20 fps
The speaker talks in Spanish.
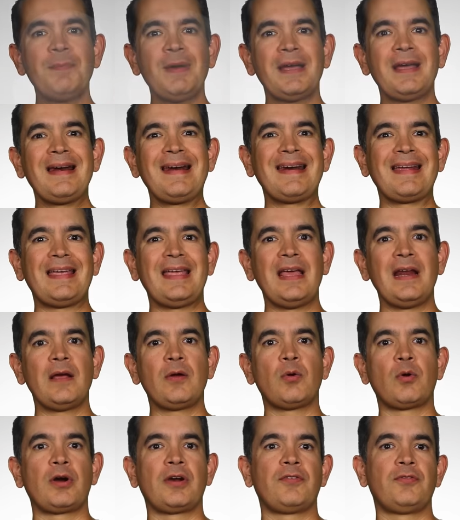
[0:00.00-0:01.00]
imagen
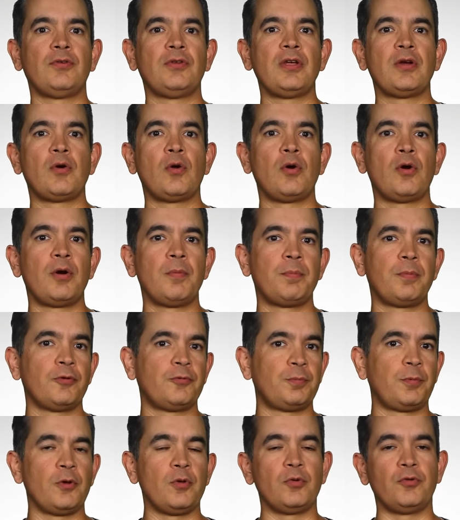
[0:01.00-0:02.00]
requiere corrección de color en
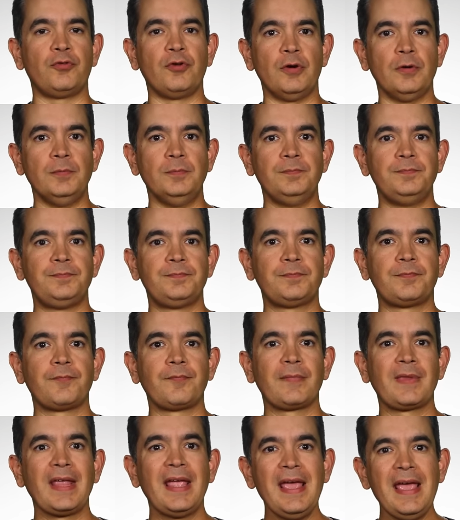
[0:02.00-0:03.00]
postproducción.
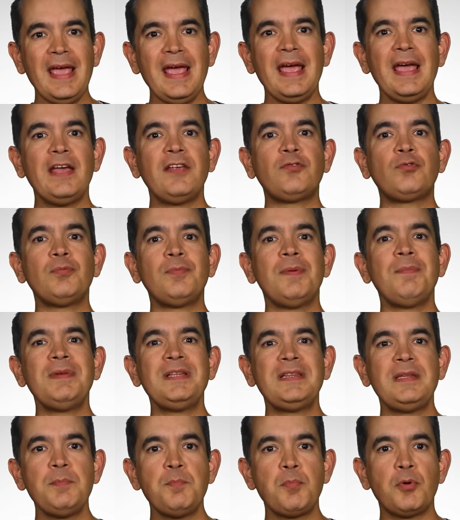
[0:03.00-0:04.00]
Es
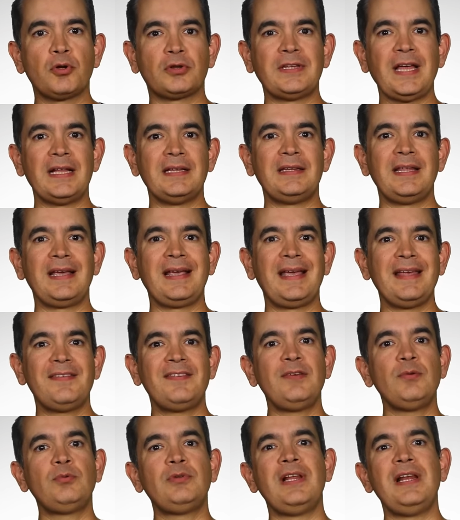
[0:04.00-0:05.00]
sumamente importante que
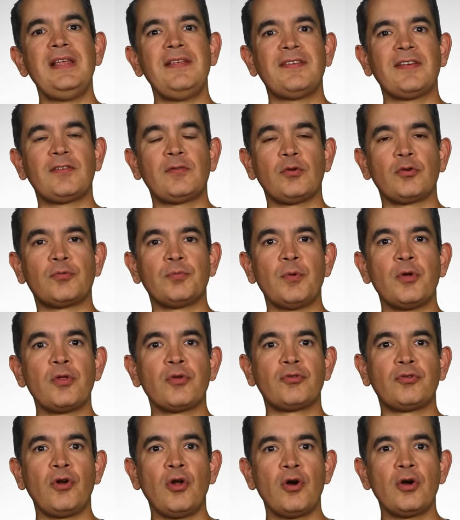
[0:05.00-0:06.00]
si utilizas los
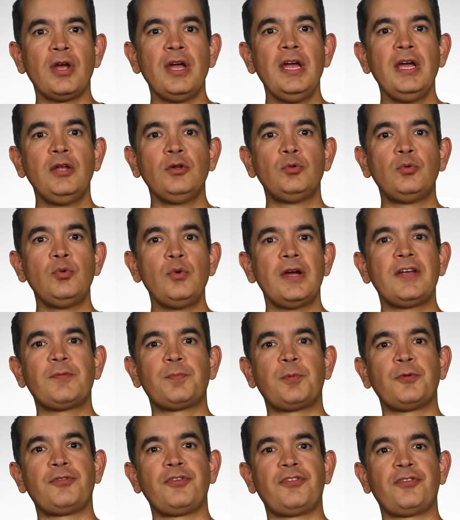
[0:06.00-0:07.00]
modos log, tu
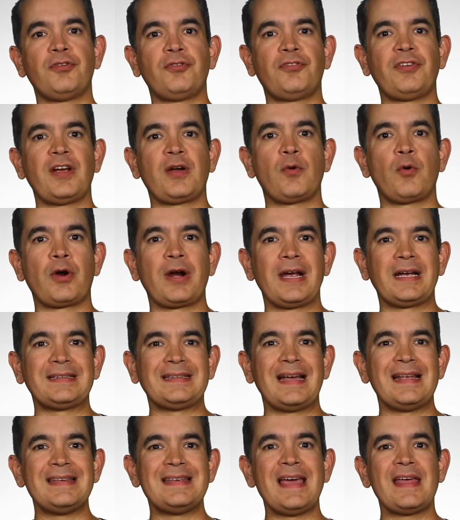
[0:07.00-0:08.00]
exposición sea
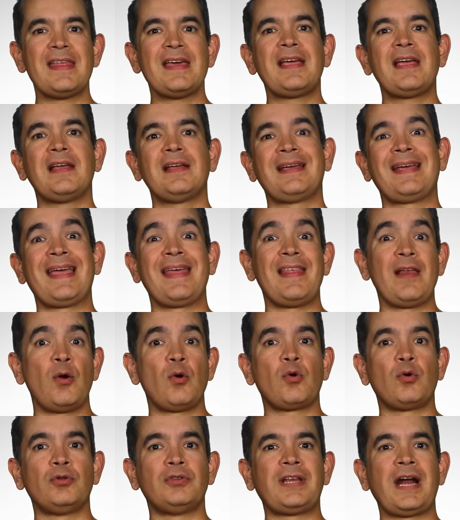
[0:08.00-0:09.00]
correcta, ya de que de
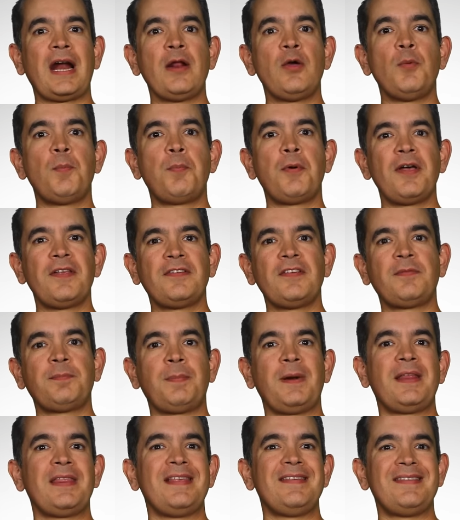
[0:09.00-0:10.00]
lo contrario puedes
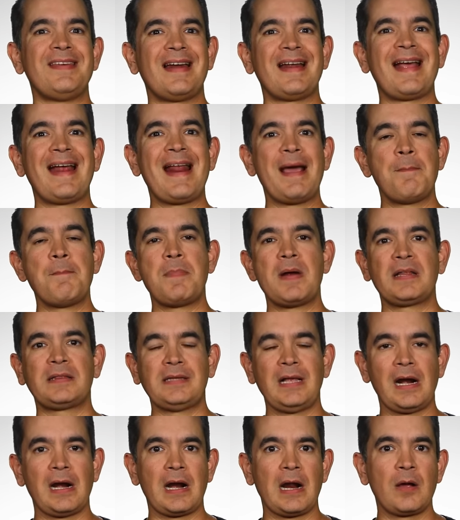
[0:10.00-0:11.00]
desperdiciar gran
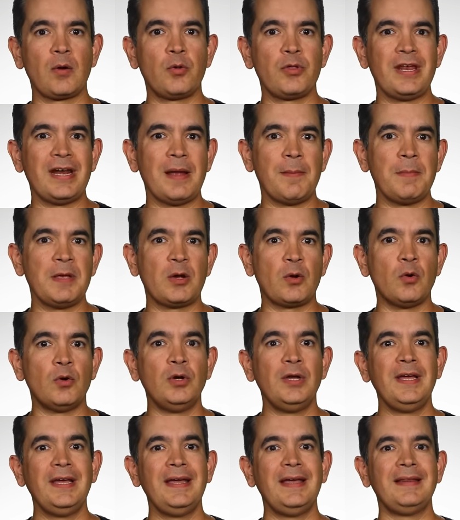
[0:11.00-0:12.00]
parte del rango
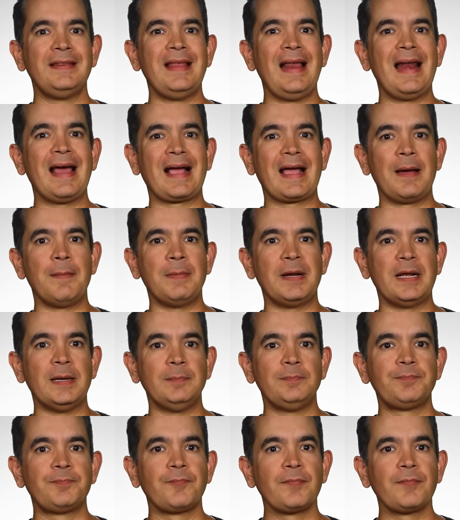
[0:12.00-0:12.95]
dinámico de la cámara.